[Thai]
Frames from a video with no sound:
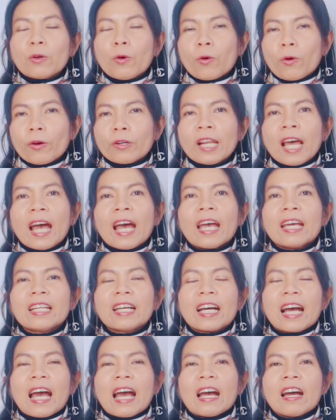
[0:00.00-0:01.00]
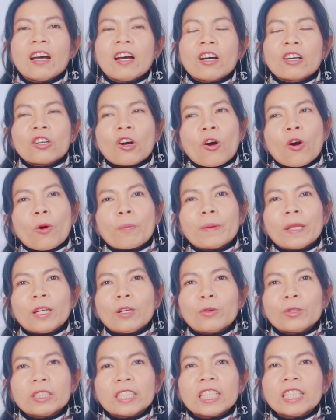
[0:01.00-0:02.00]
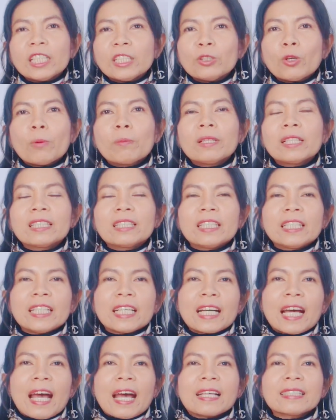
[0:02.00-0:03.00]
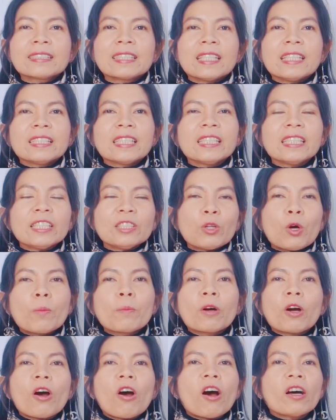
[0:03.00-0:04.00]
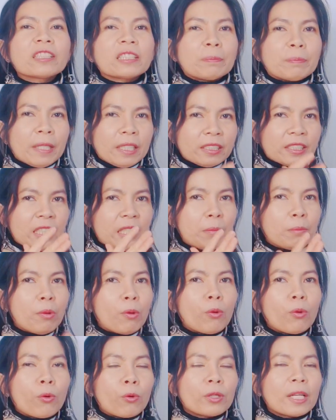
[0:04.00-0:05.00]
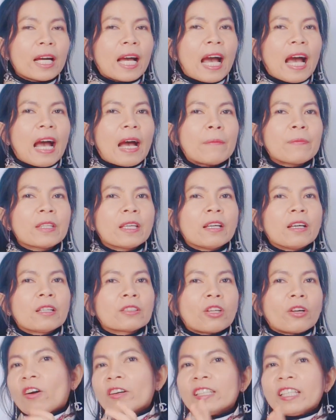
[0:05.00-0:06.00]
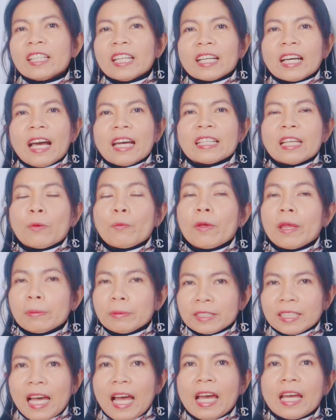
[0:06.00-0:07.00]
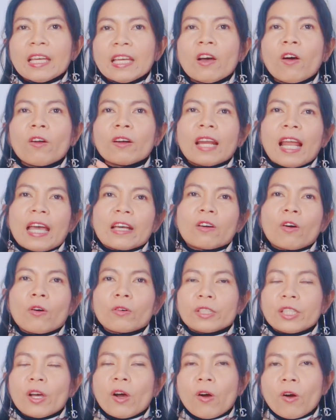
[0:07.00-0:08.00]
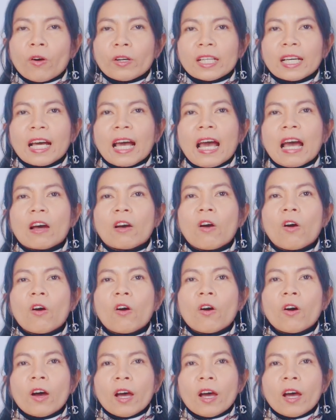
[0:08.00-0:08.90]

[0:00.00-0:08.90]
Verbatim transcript: ดอกก็ได้นะคะ ก็เป็นรุ่นที่นิยมเลยนะคะ สีที่นิยมก็จะเป็นสีบูนะคะตอนนี้นะคะในเว็บไซต์ออนไลน์ของ Dior นะคะก็